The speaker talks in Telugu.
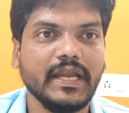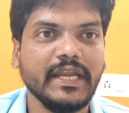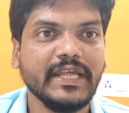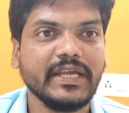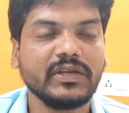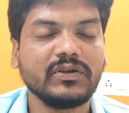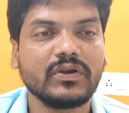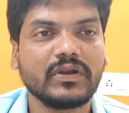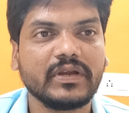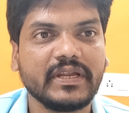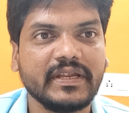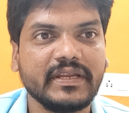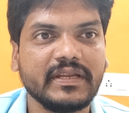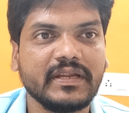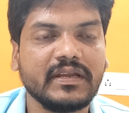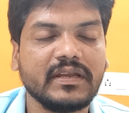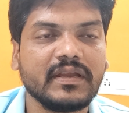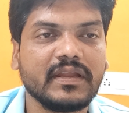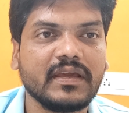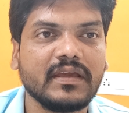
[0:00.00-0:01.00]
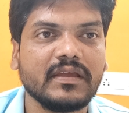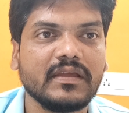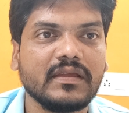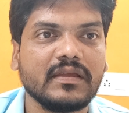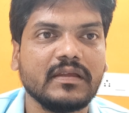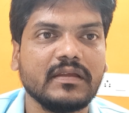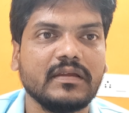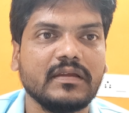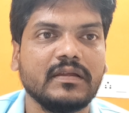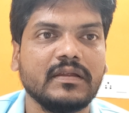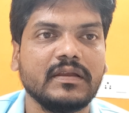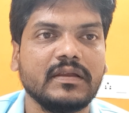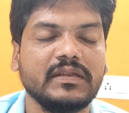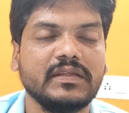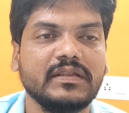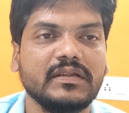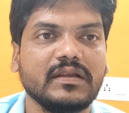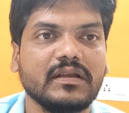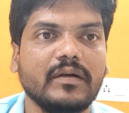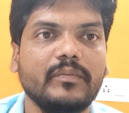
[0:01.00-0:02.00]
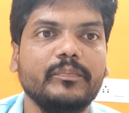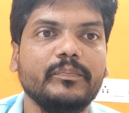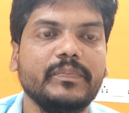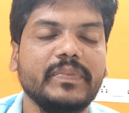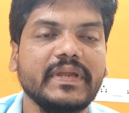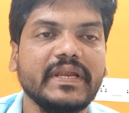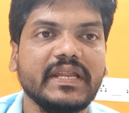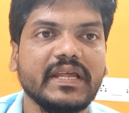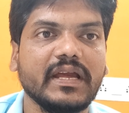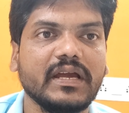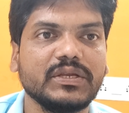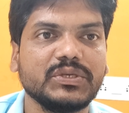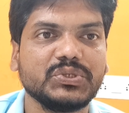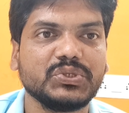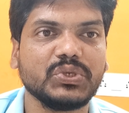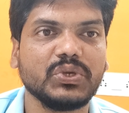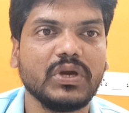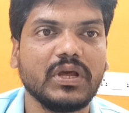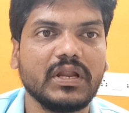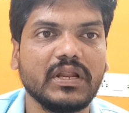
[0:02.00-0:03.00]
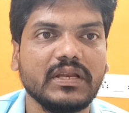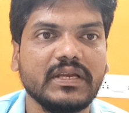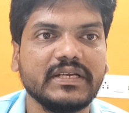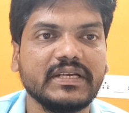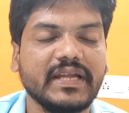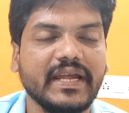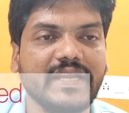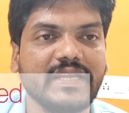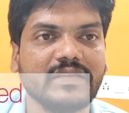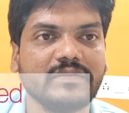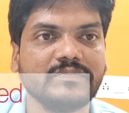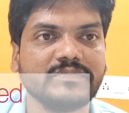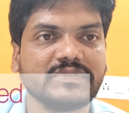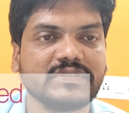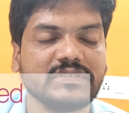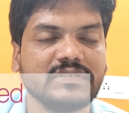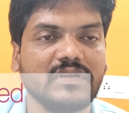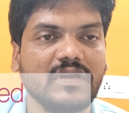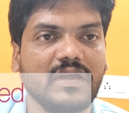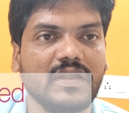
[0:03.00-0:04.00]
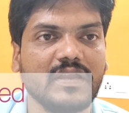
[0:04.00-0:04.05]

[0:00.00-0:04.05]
అండ్ ఇంకొకటి ఏంటంటే నేను కంప్లీట్గా షుగర్ రిలేటెడ్ ఐటమ్స్